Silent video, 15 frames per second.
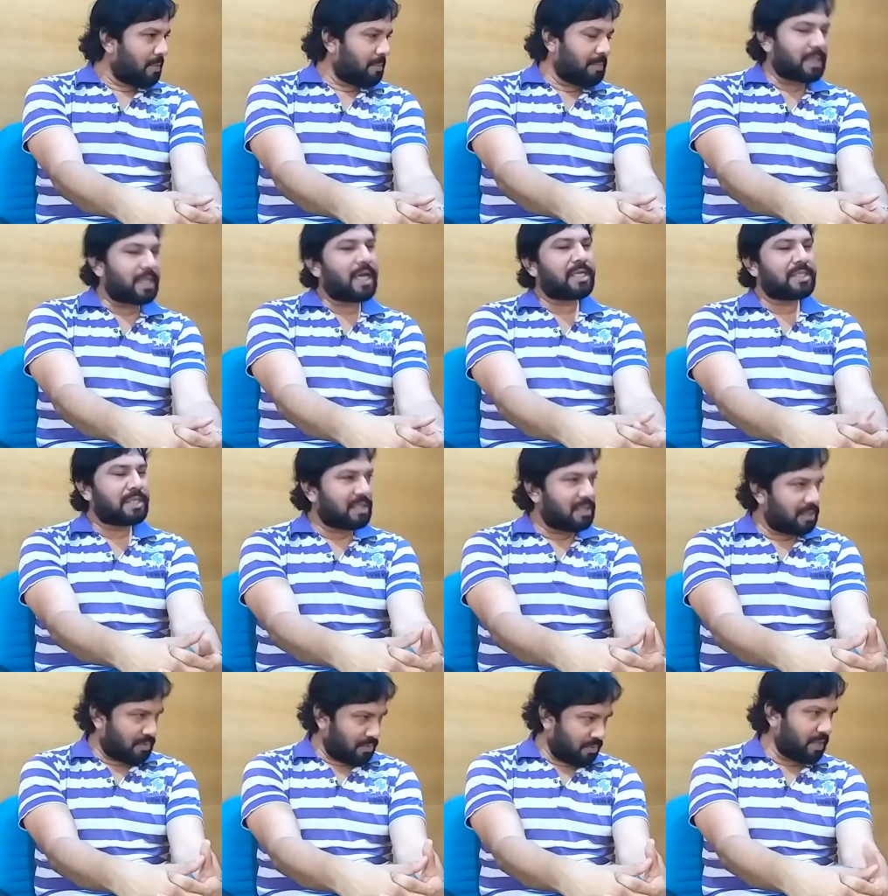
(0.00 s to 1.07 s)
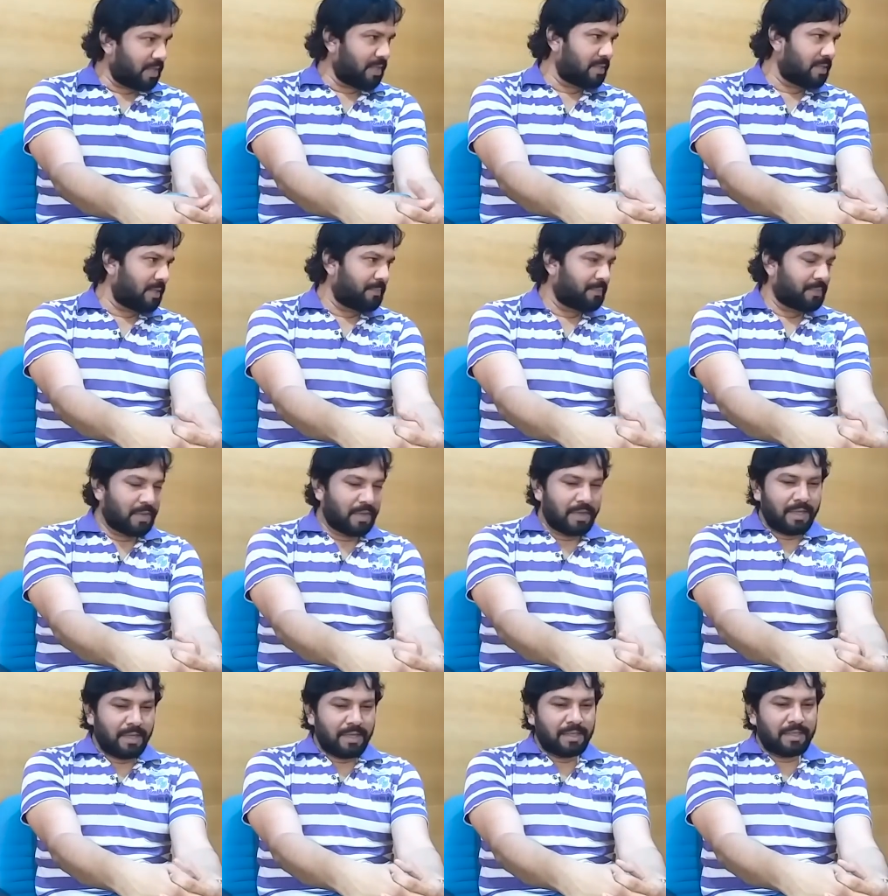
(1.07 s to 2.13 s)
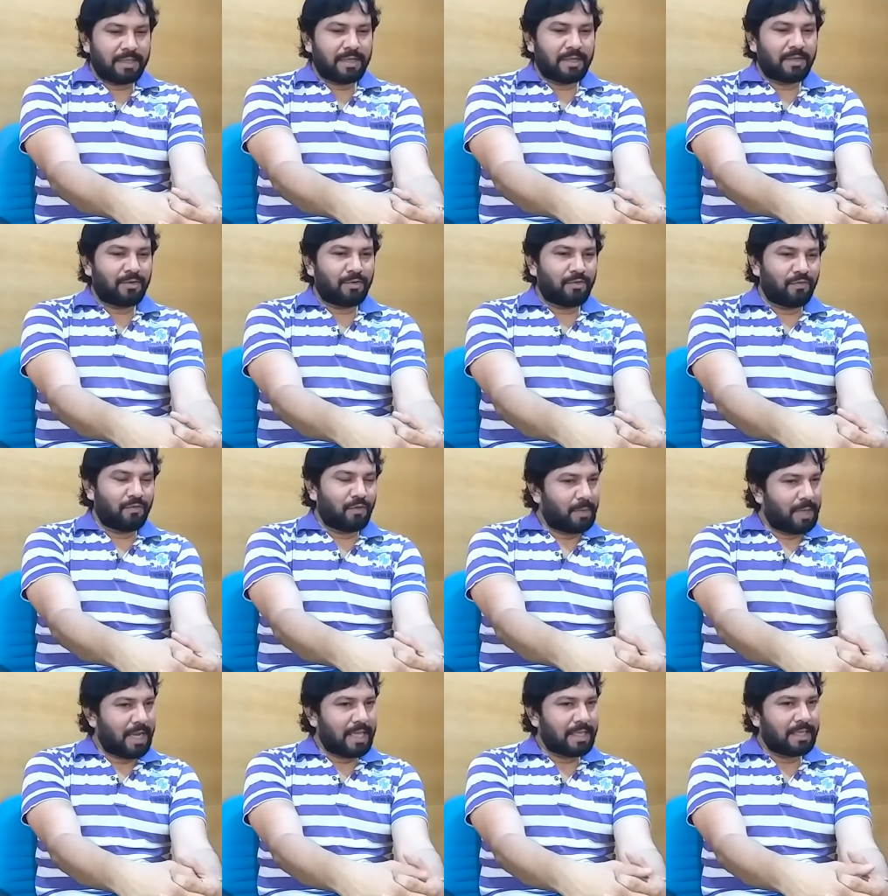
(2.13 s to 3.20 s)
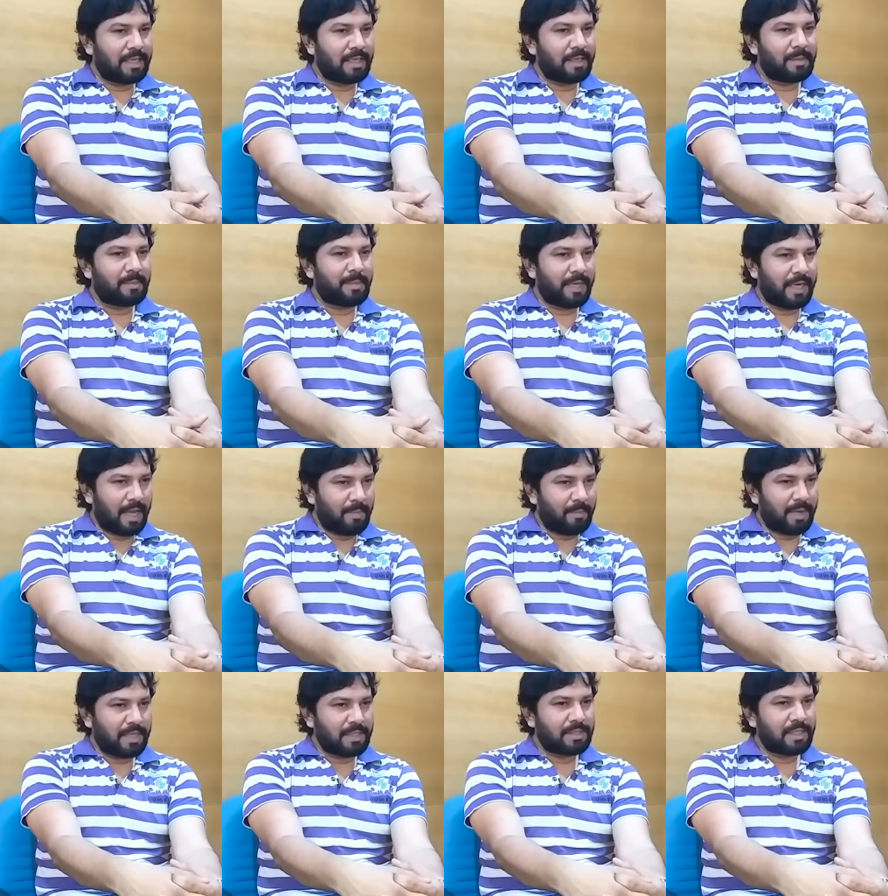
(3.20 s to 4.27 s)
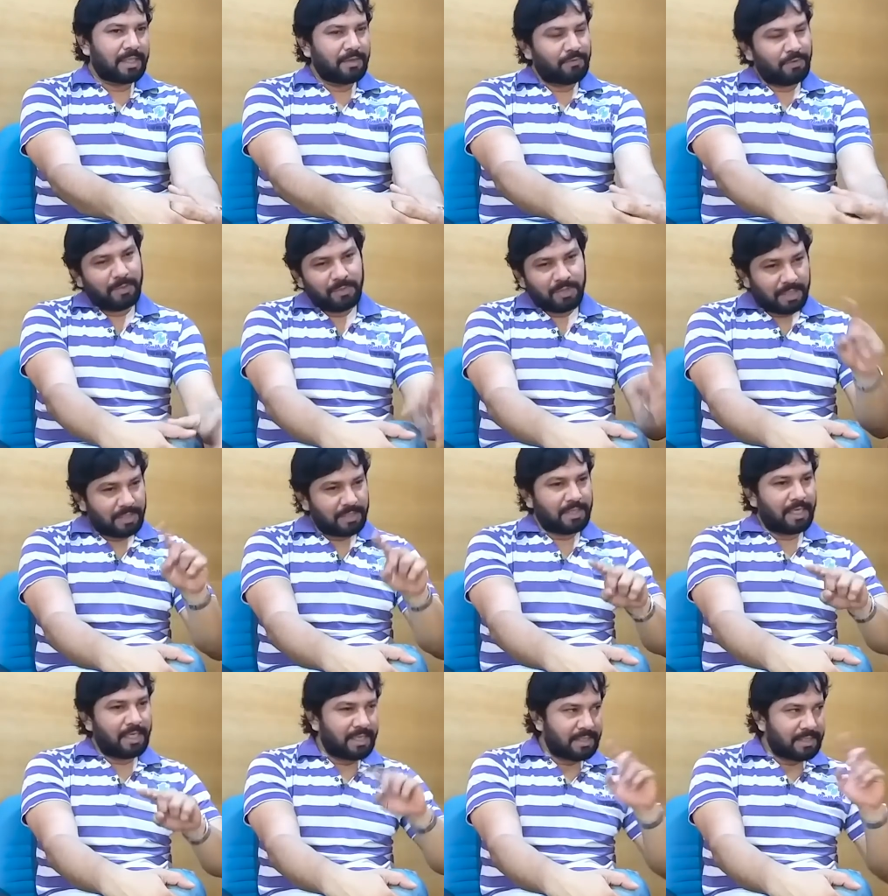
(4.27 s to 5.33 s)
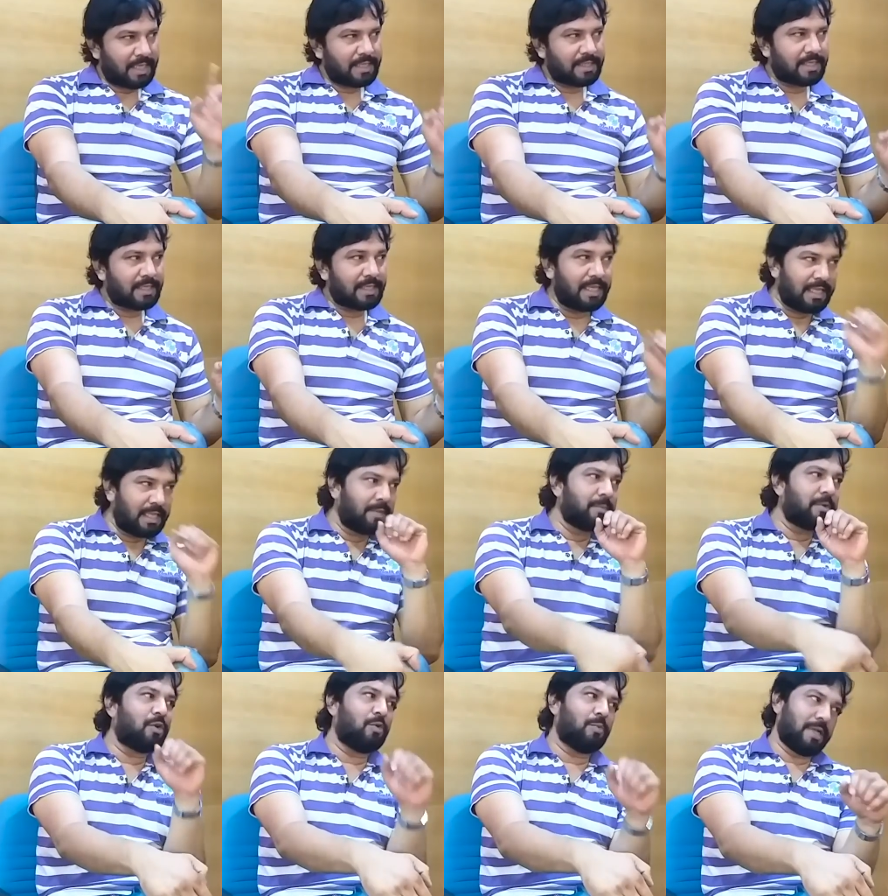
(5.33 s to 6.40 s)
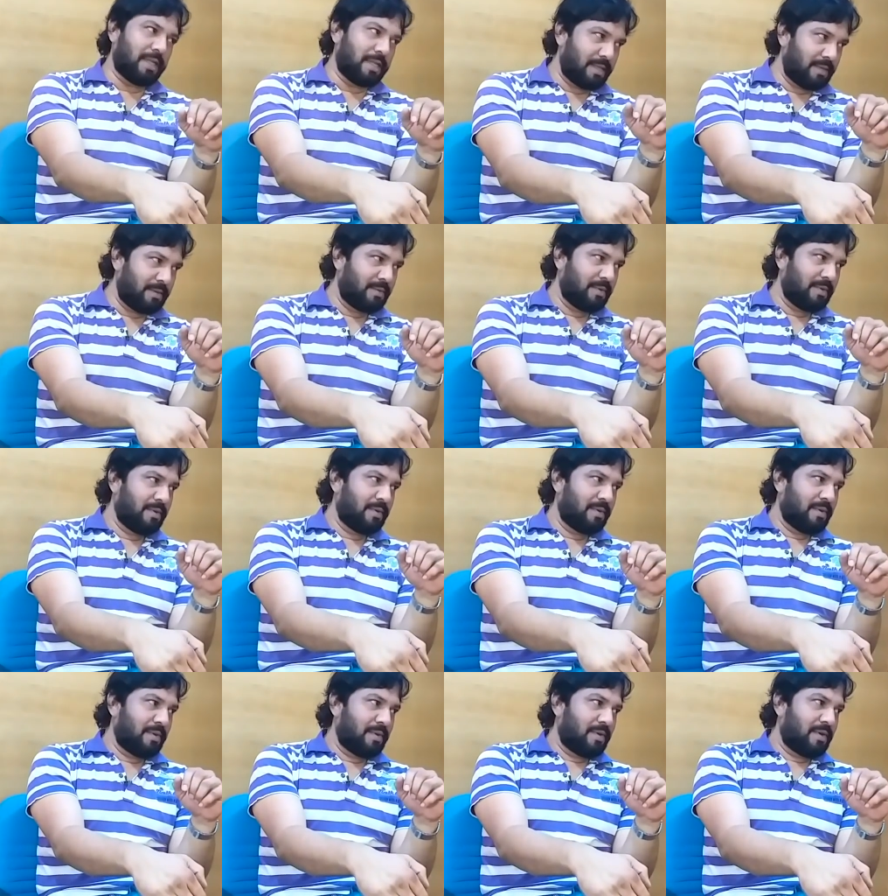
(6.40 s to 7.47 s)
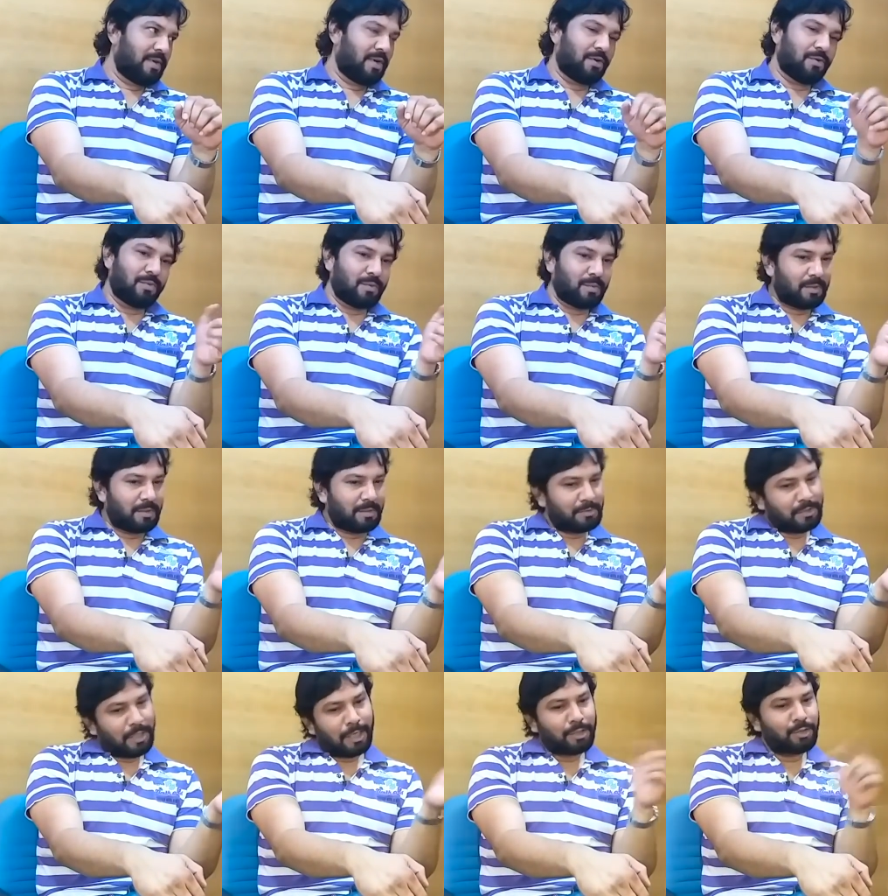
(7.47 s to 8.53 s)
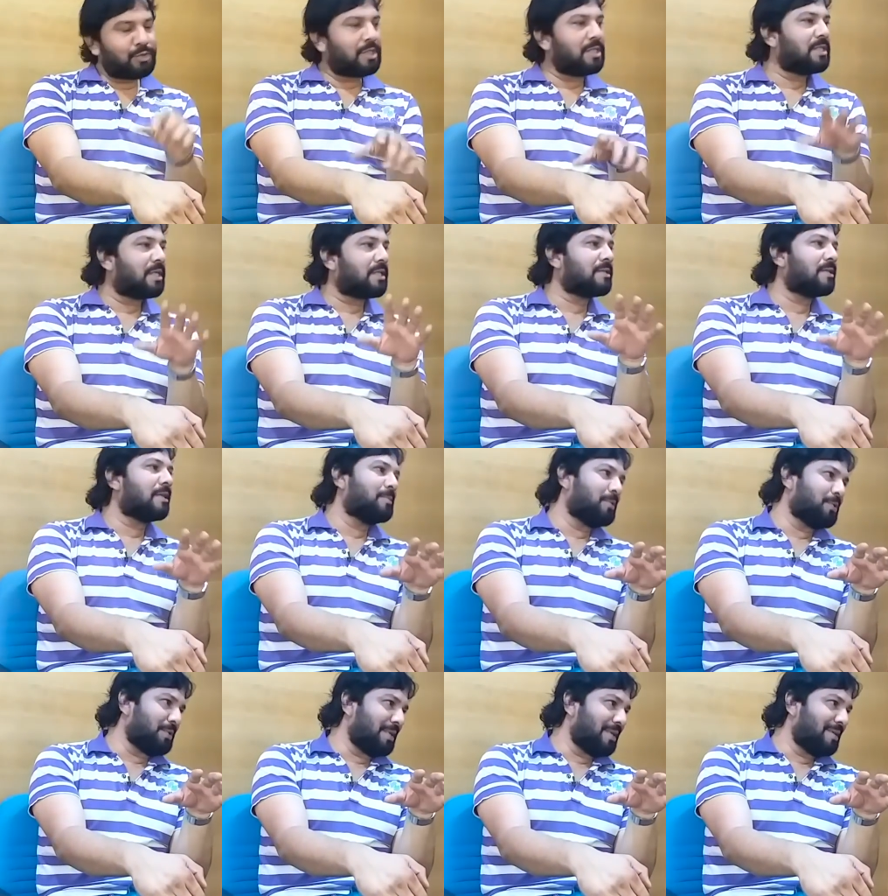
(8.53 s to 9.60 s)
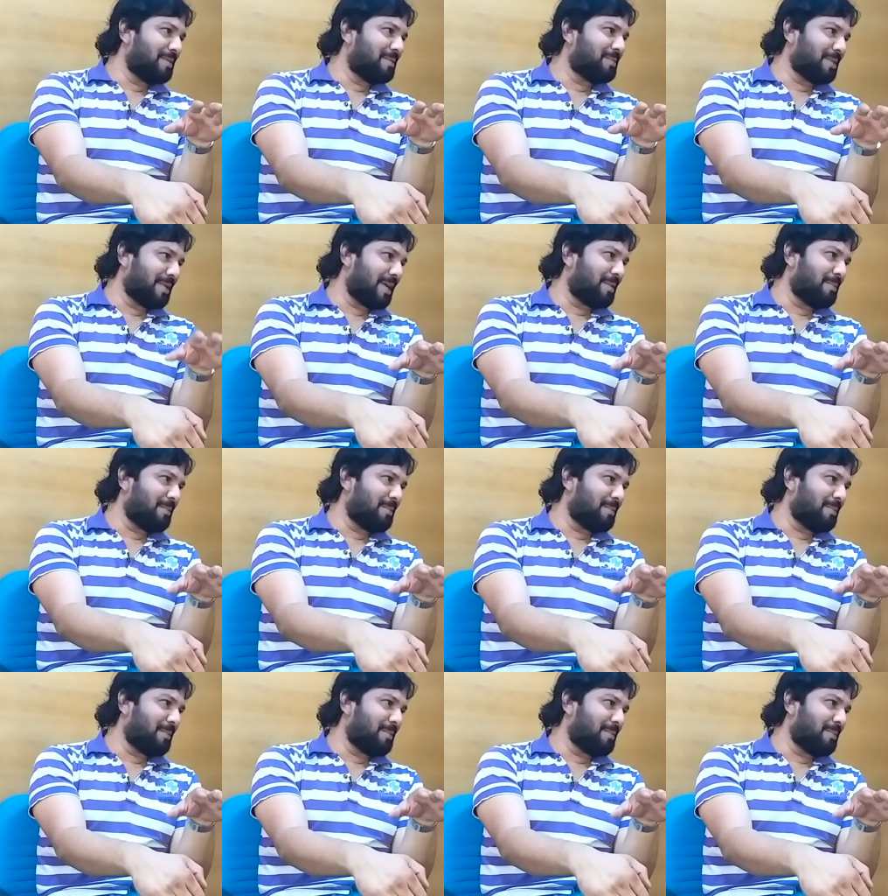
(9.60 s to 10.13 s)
बेतहाशा हिट हुए थी इसे हम्म, तो वो बना थे बेनाम बादशाह ये फिल्म छत्तीसगढ़ी के साथ ही साथ हिंदी में घलो बना थे अच्छा और सारा शूटिंग छत्तीसगढ़ में हुई मजाक